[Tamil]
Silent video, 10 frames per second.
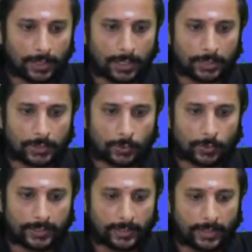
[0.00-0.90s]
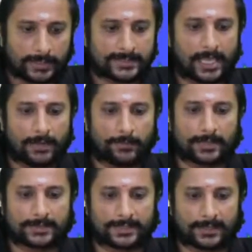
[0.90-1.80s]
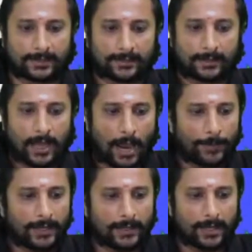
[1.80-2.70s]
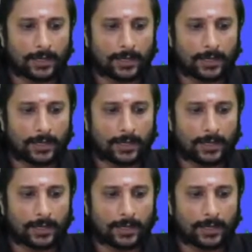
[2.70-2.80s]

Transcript: ஆர் டூ இது எல்லாம் சேமாக இருக்குது சார் அப்படி என்ன ஆகும்